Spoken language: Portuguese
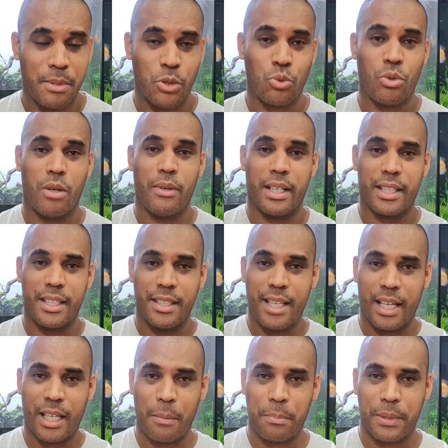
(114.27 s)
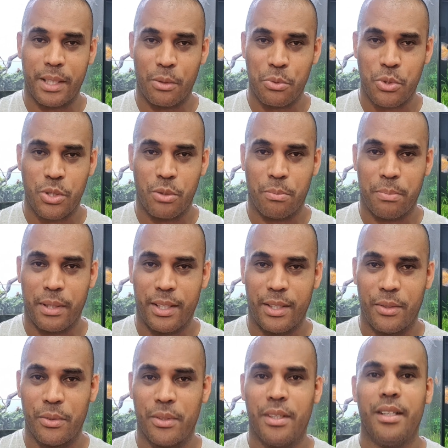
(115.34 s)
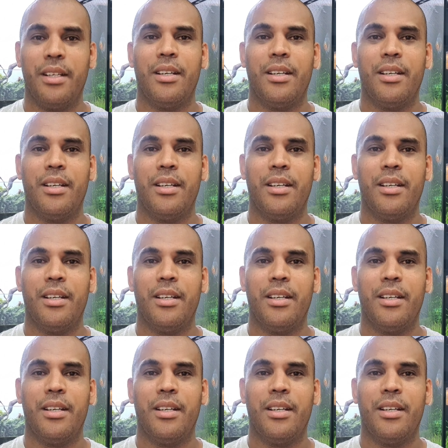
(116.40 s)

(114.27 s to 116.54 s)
pessoal aqui da capital de São Paulo,